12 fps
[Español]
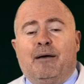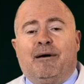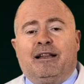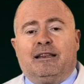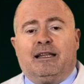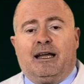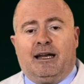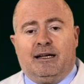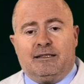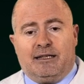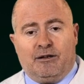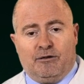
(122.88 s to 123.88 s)
levantar
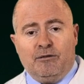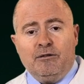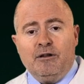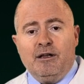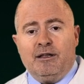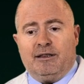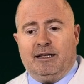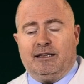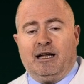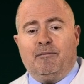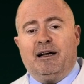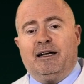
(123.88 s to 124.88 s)
el seno de
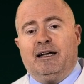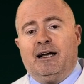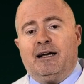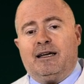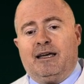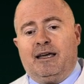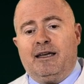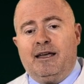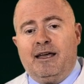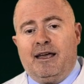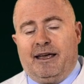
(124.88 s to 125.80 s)
tal manera que